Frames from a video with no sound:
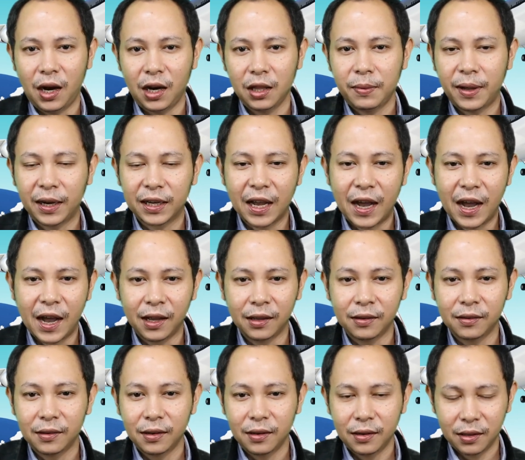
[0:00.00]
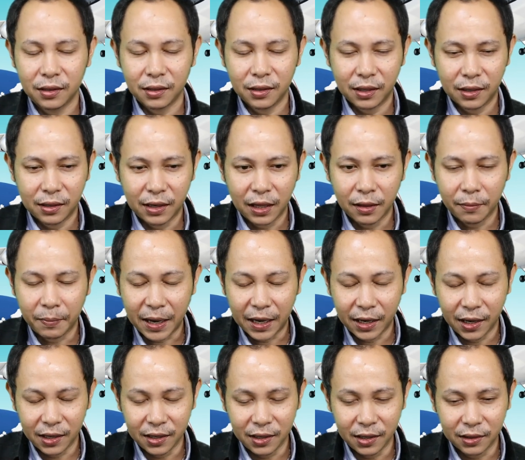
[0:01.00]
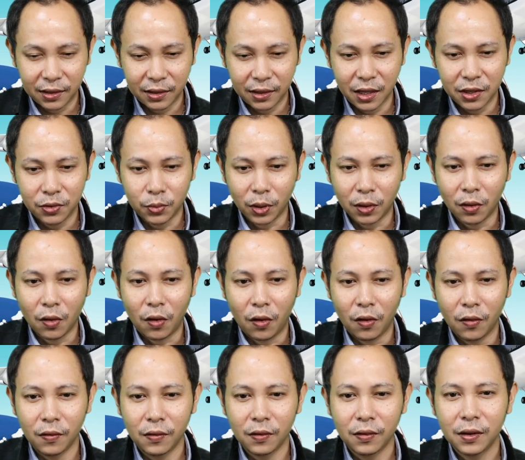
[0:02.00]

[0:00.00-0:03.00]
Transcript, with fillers: รัฐบาลกลางรัฐบาลในส่วนของ